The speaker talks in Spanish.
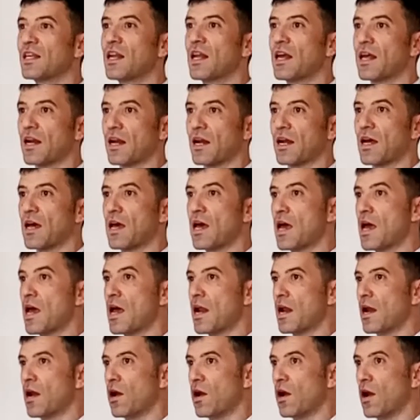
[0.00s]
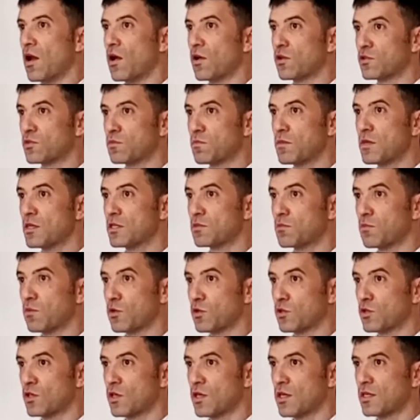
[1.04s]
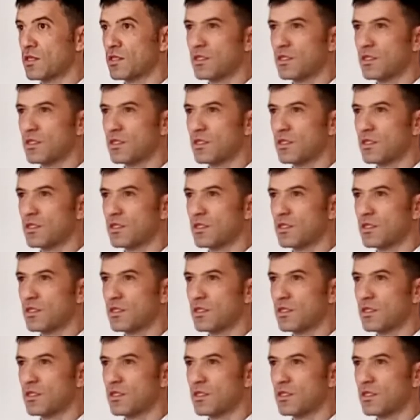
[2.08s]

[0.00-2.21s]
a tener los mismos,